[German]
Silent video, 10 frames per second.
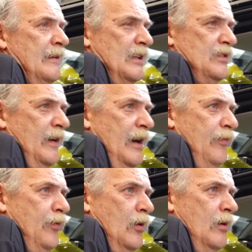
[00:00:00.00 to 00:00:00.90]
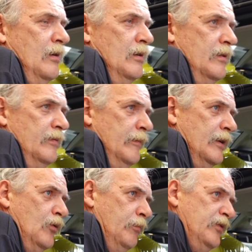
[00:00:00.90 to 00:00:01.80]
Das war vor, wenn
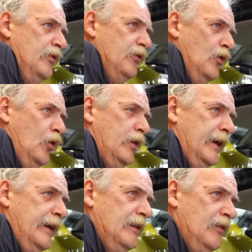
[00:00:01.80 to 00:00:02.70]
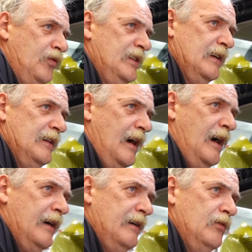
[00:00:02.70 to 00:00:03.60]
man so ein bisschen zurückrechnet, vier
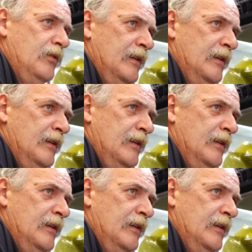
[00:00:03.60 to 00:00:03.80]
Jahre